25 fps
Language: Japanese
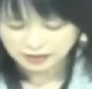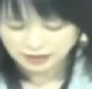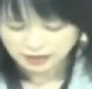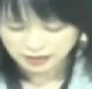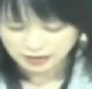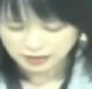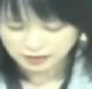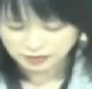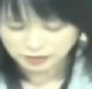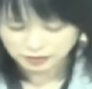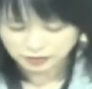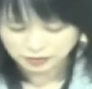
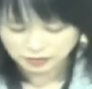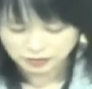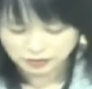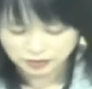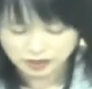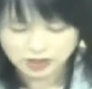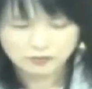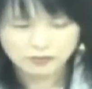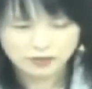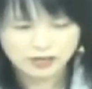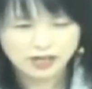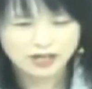あの
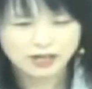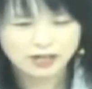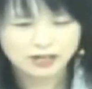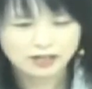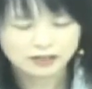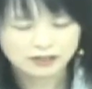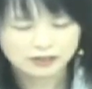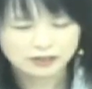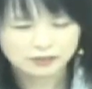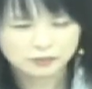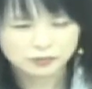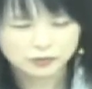これ
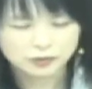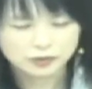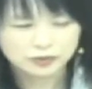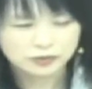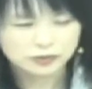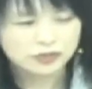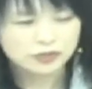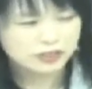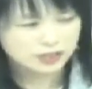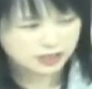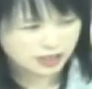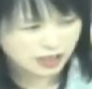はもう
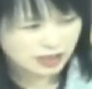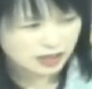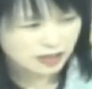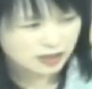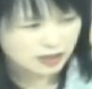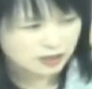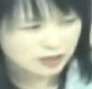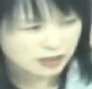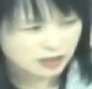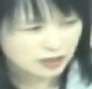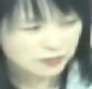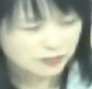国
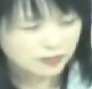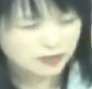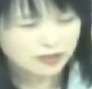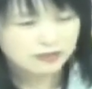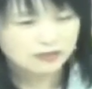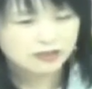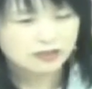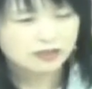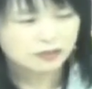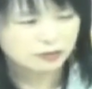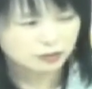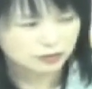が
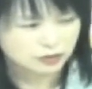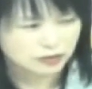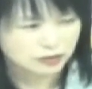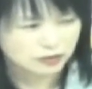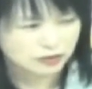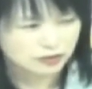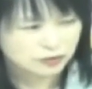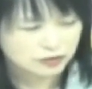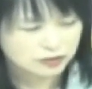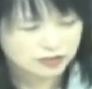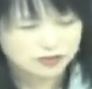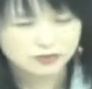100%
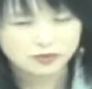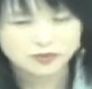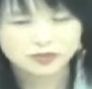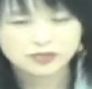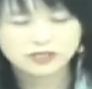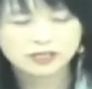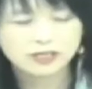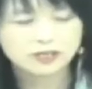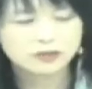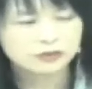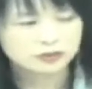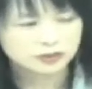措置を
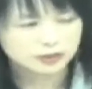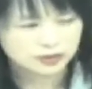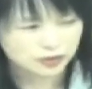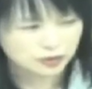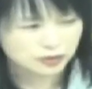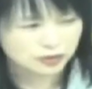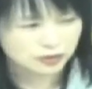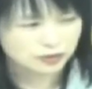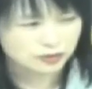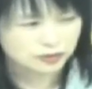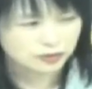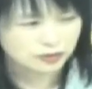していくと
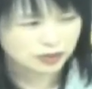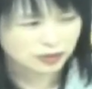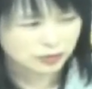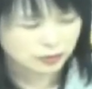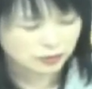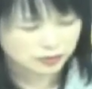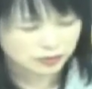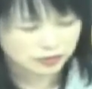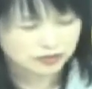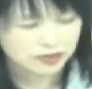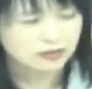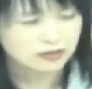いうふう
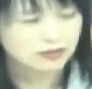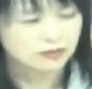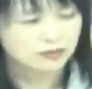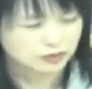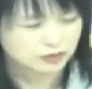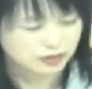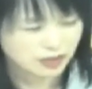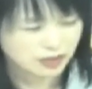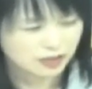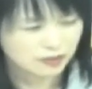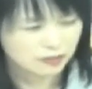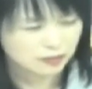なことです
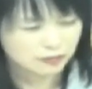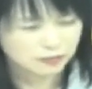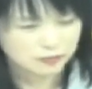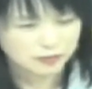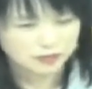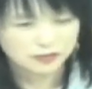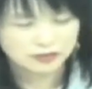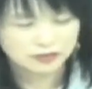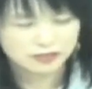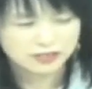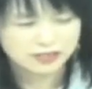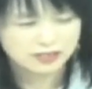ので、
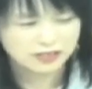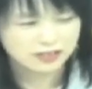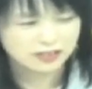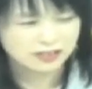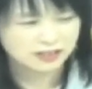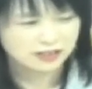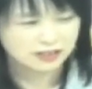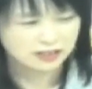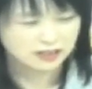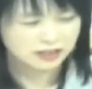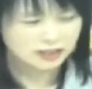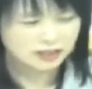別にあの財
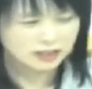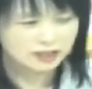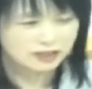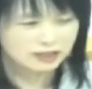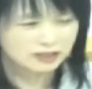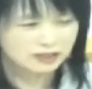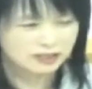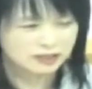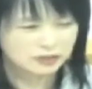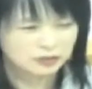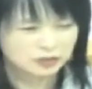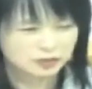
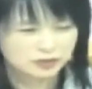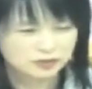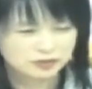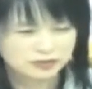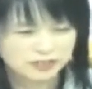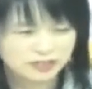政